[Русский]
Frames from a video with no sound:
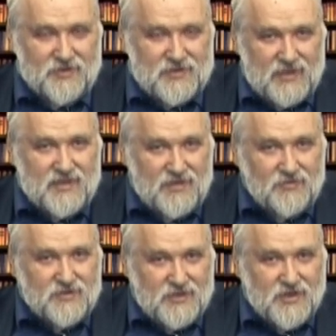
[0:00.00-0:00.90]
Вот такие
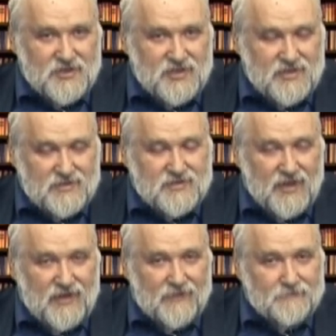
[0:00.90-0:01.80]
вот тиражи
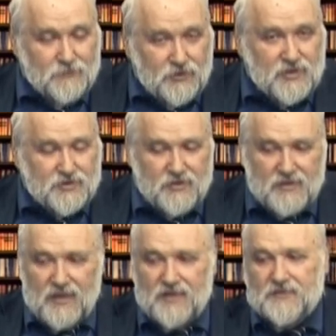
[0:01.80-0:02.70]
стали у этих
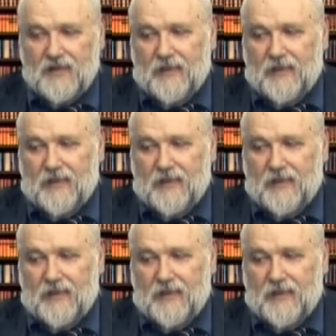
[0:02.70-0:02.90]
журналов.